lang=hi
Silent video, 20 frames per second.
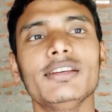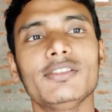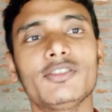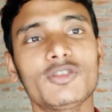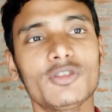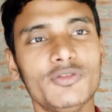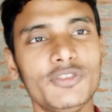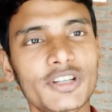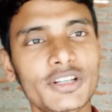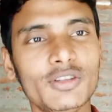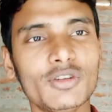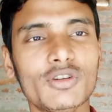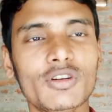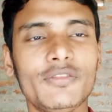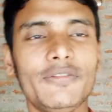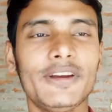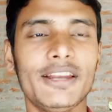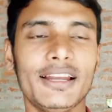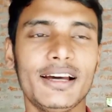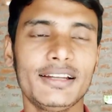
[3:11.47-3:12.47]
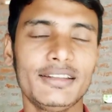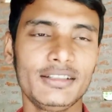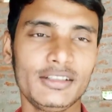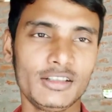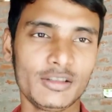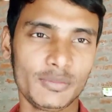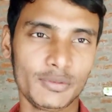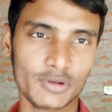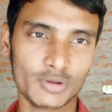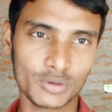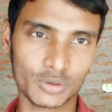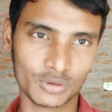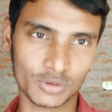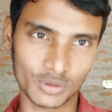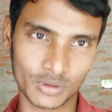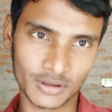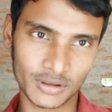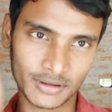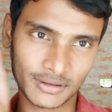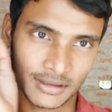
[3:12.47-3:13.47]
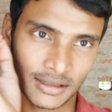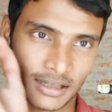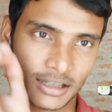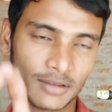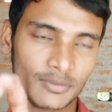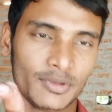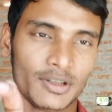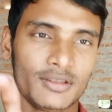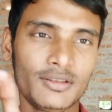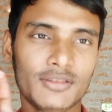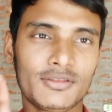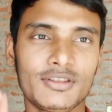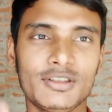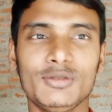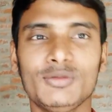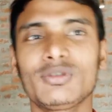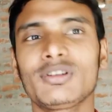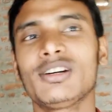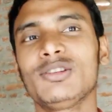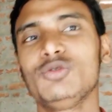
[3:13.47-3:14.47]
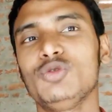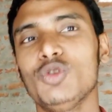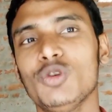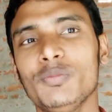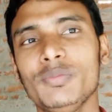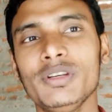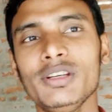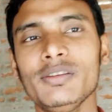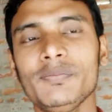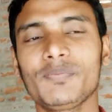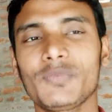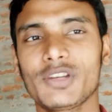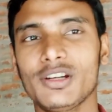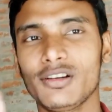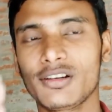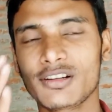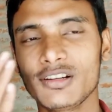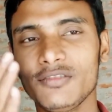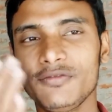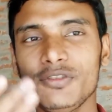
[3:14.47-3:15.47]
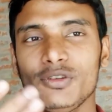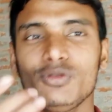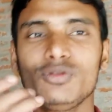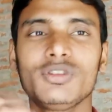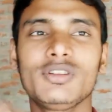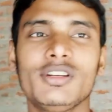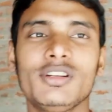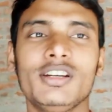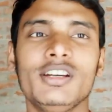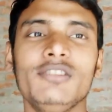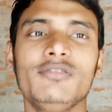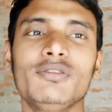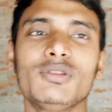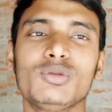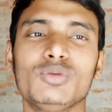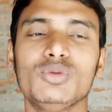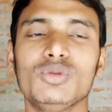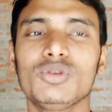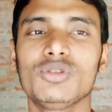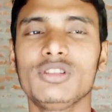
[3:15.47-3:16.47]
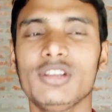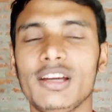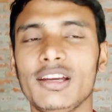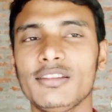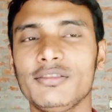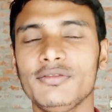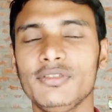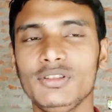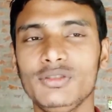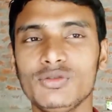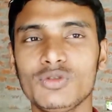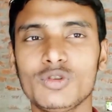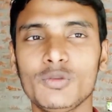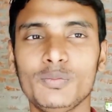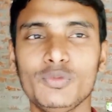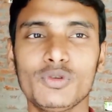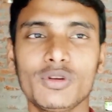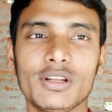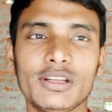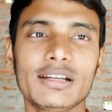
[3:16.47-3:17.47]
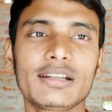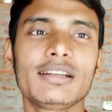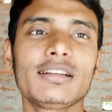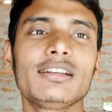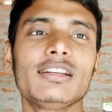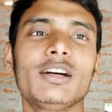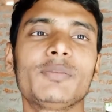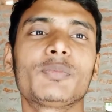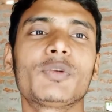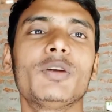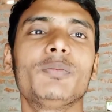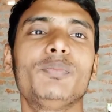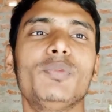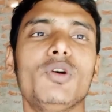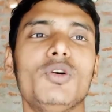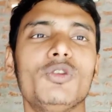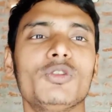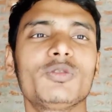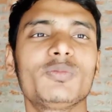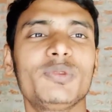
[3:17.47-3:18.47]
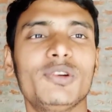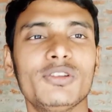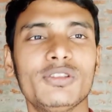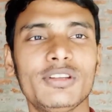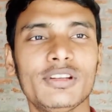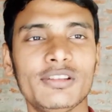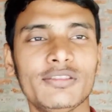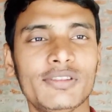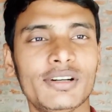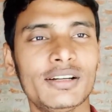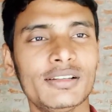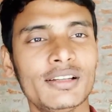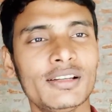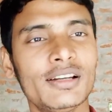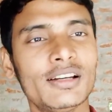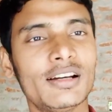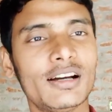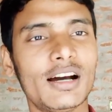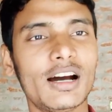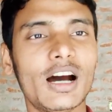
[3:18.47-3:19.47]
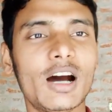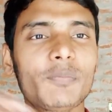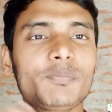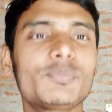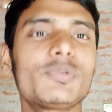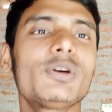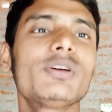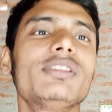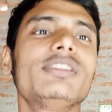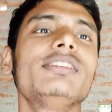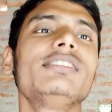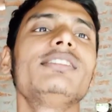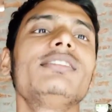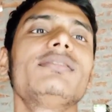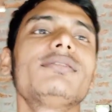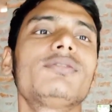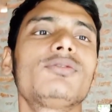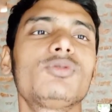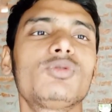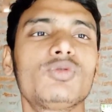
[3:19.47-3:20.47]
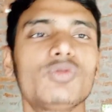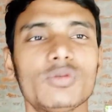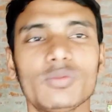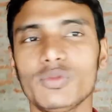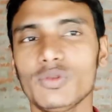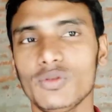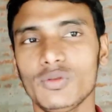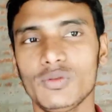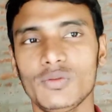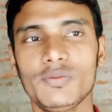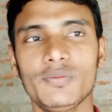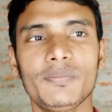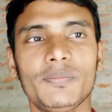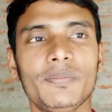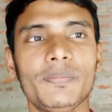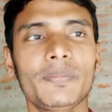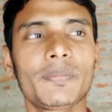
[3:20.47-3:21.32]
इस वीडियो को फैला दीजिए अपने दोस्तों के साथ में जिससे उनका जो भी कन्फ्यूजन है वो दूर हो जाए इस वीडियो को पूरा देखने के लिए आपका बहुत बहुत धन्यवाद आपका दिन शुभ हो